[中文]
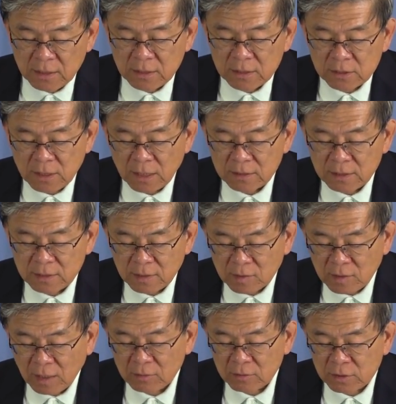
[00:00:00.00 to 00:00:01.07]
上帝的
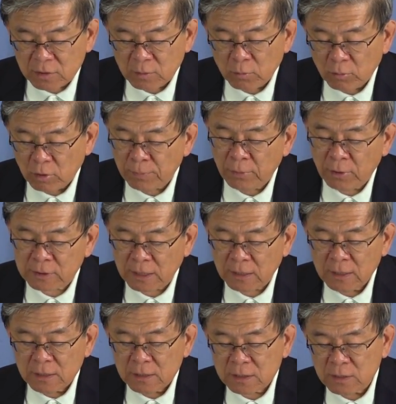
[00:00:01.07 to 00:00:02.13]
道是活泼的，
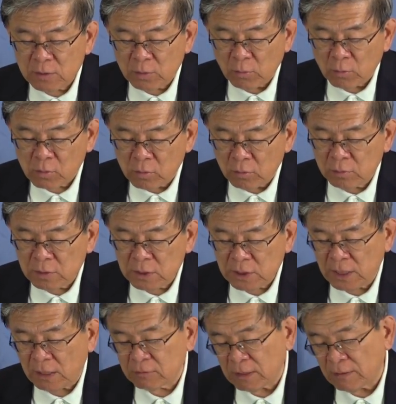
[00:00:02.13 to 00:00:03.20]
是有功
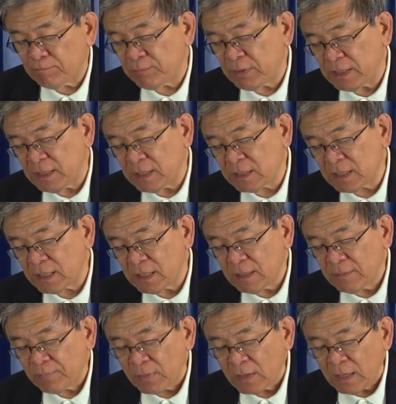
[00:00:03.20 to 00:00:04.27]
效的，比一切
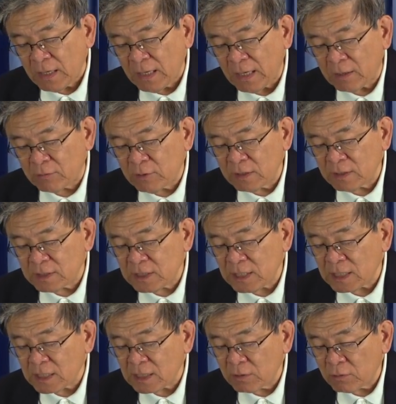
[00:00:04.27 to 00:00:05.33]
两刃的
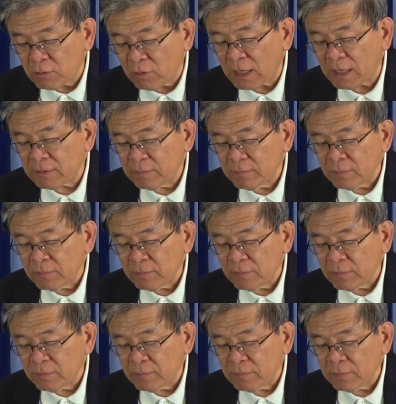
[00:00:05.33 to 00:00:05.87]
剑更快，